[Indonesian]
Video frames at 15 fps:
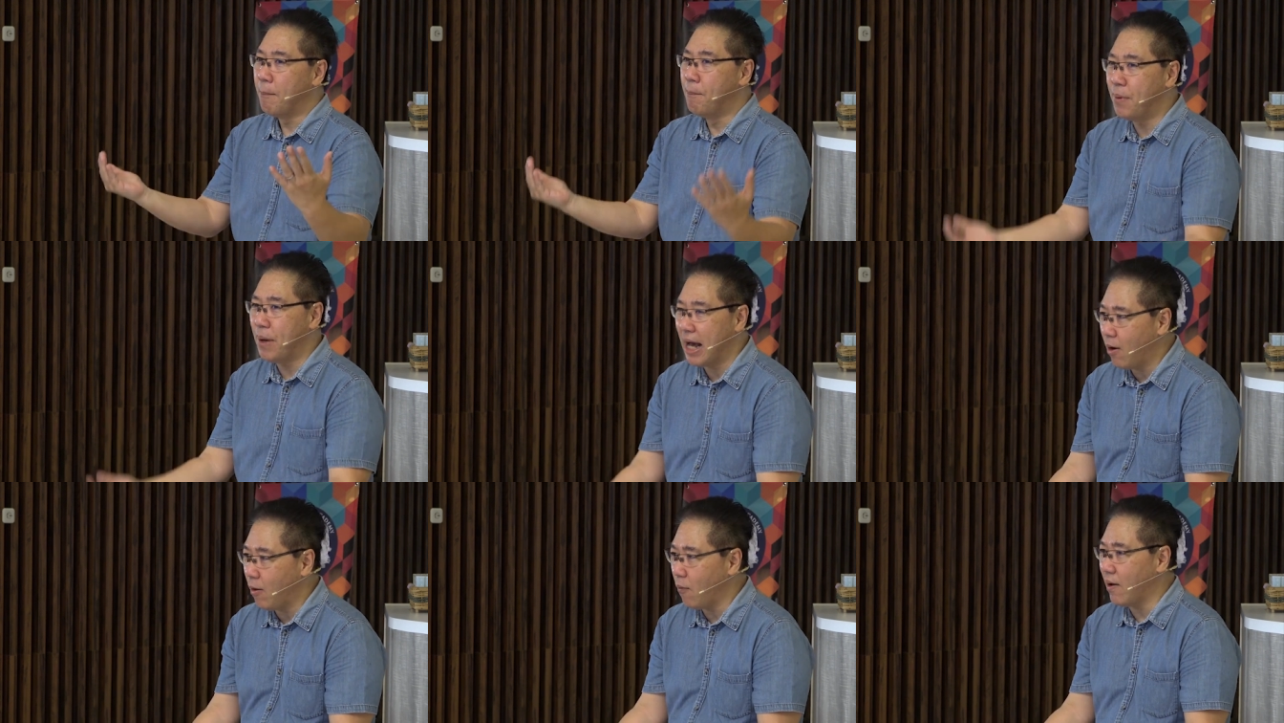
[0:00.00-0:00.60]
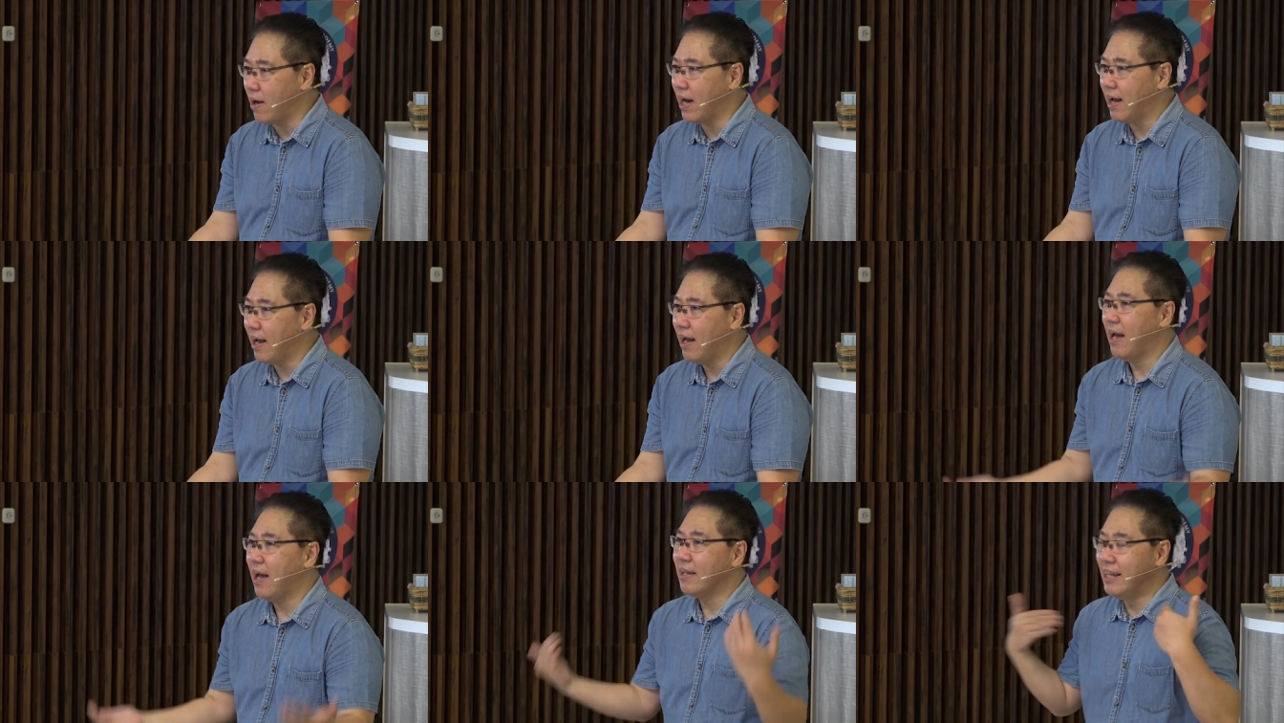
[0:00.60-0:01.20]
bahwa
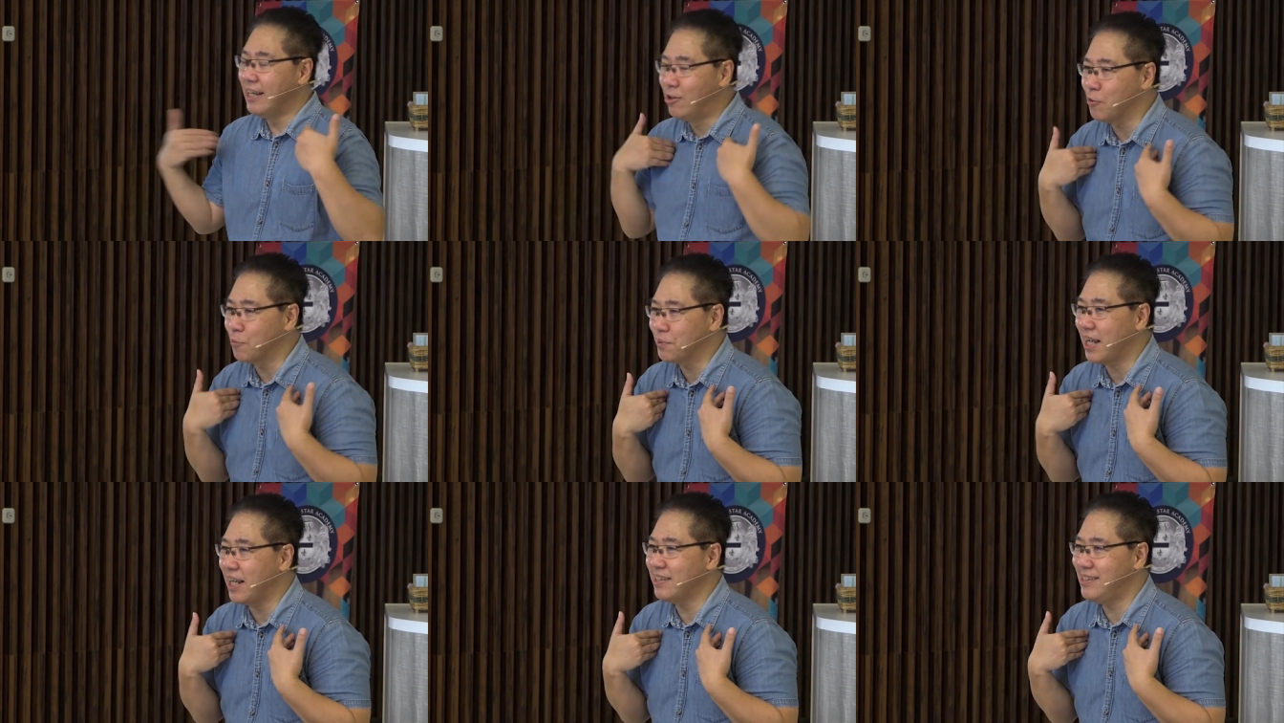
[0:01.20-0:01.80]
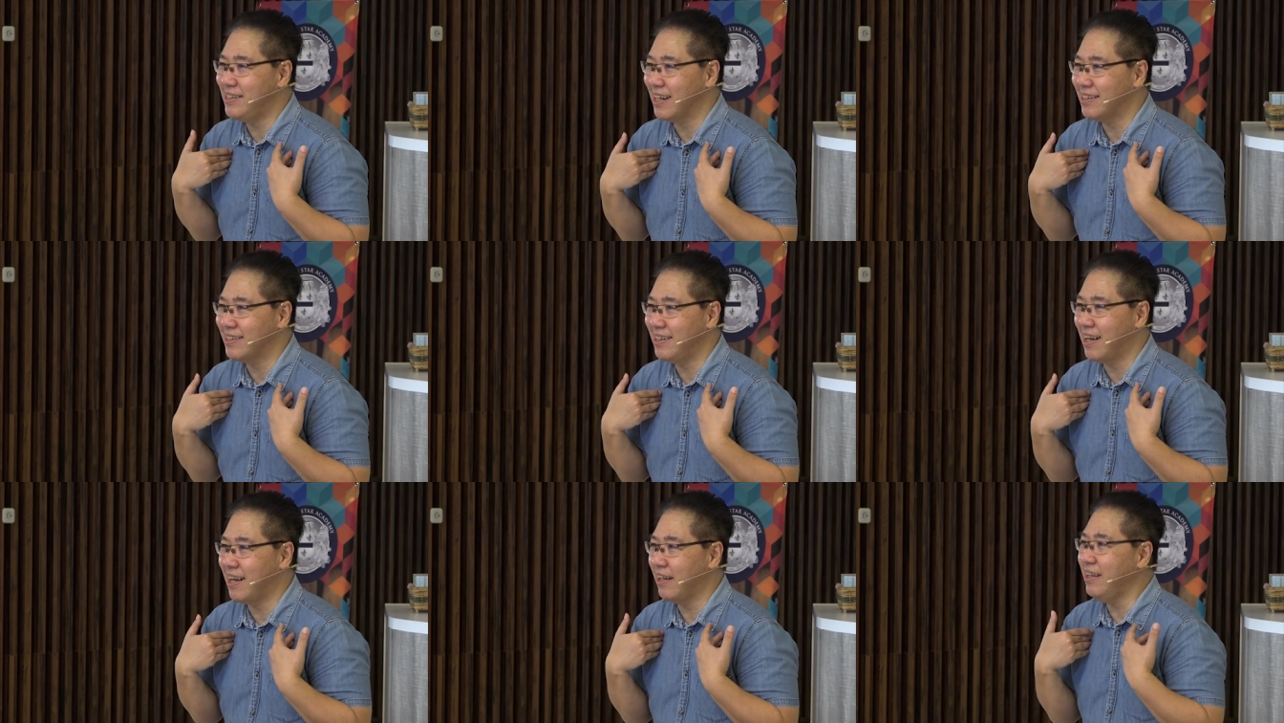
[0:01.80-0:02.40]
hidup saya
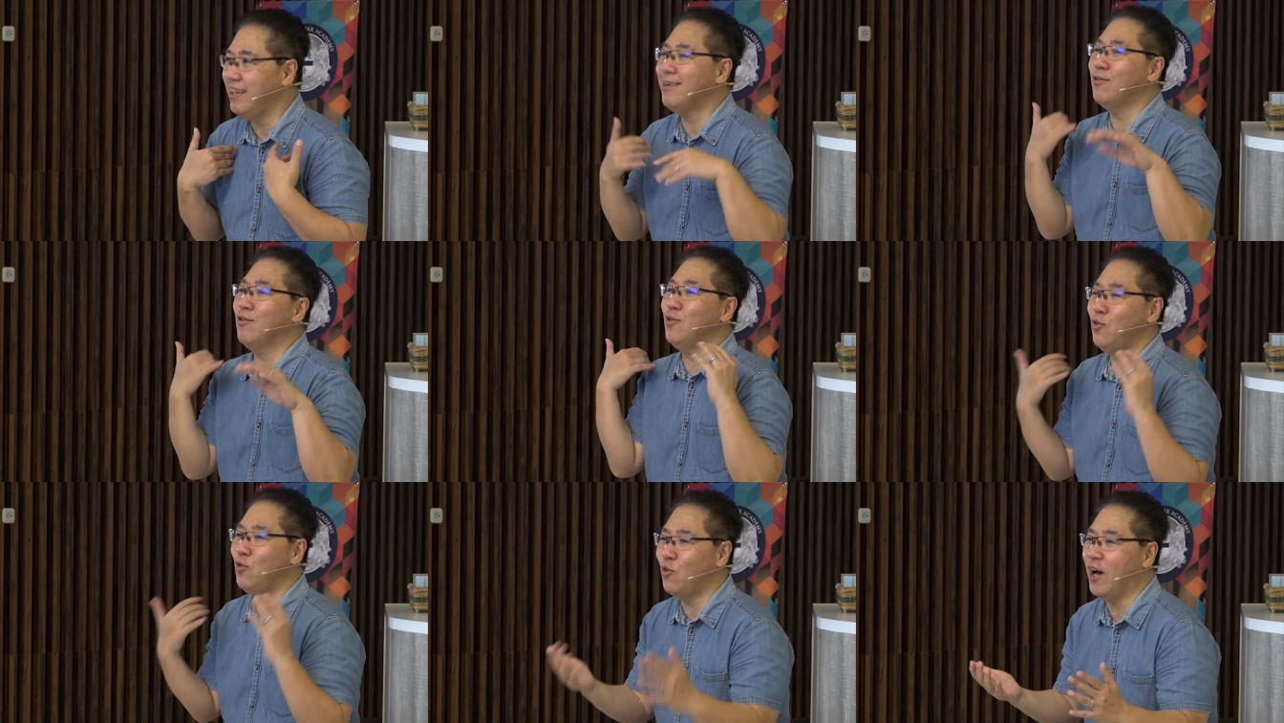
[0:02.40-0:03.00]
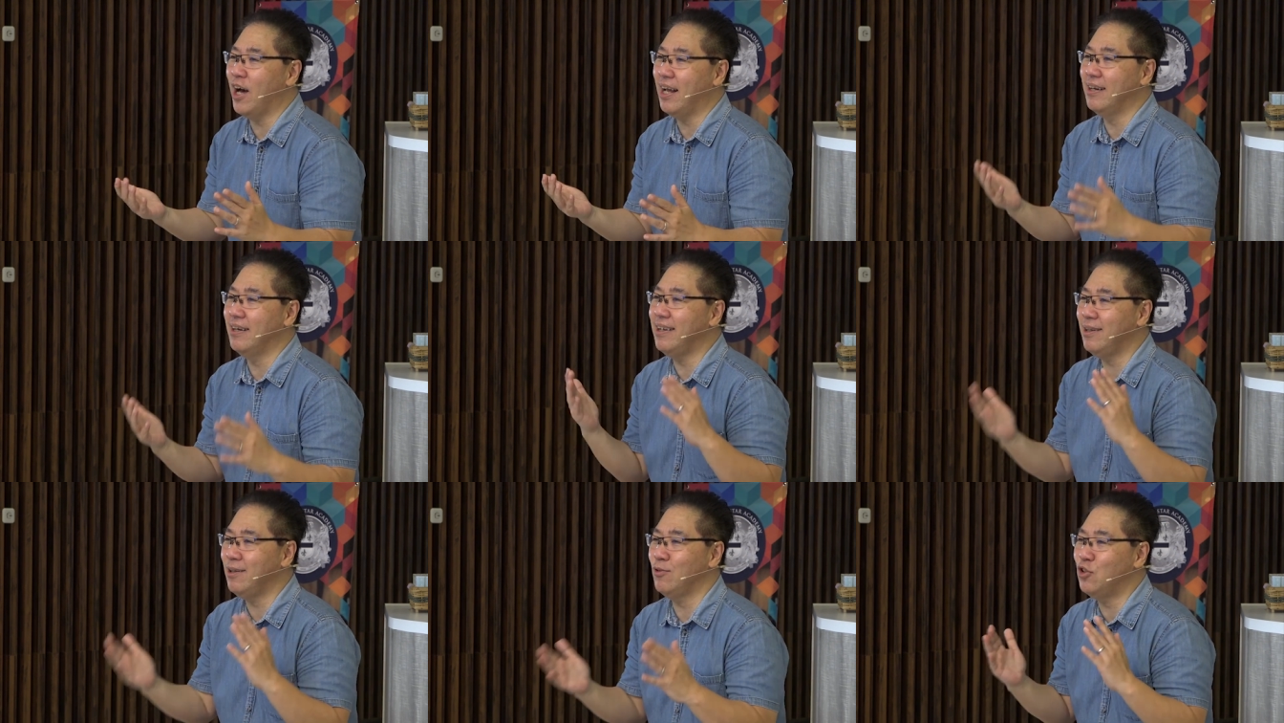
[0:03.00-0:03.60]
sia-sia, ikut Tuhan
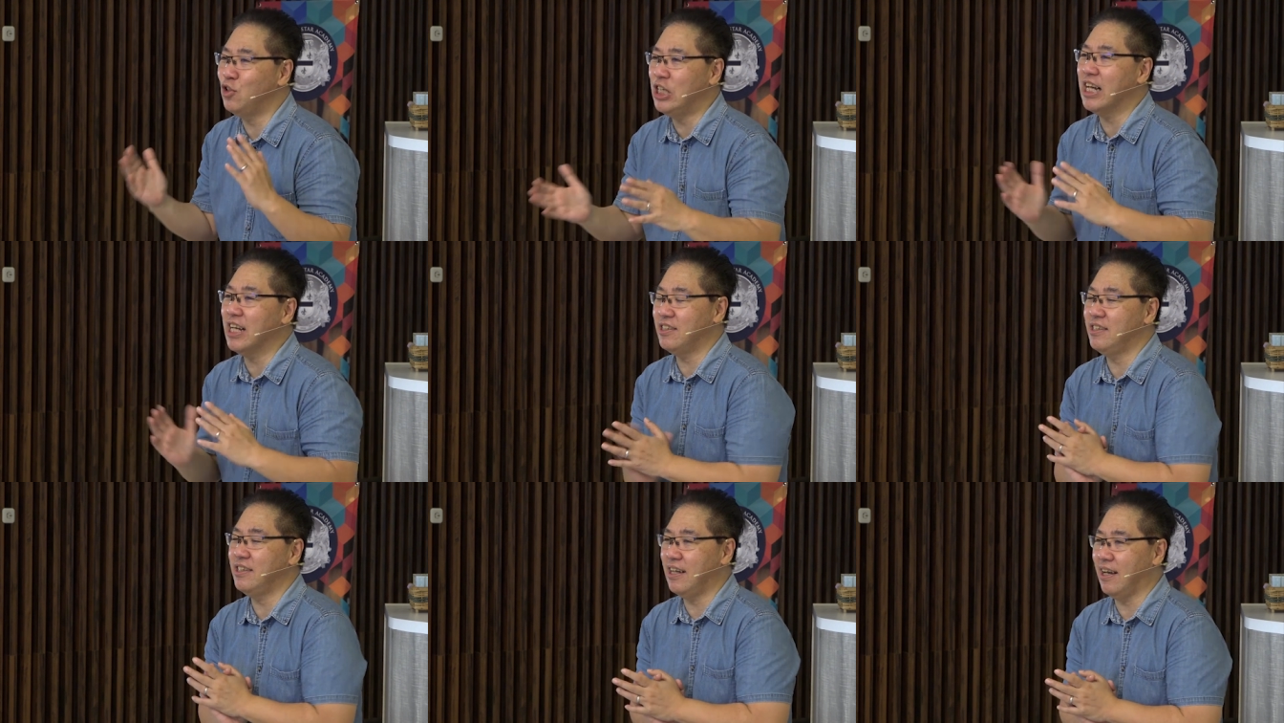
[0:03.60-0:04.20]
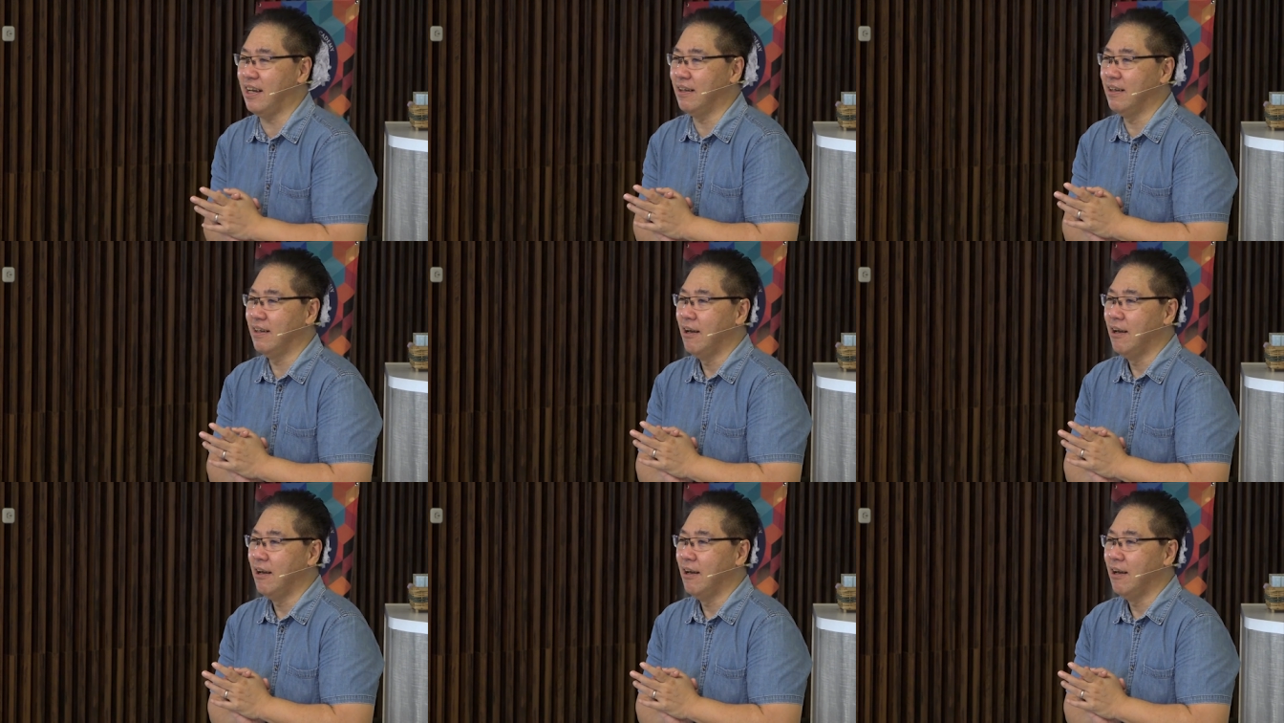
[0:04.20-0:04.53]
itu sia-sia,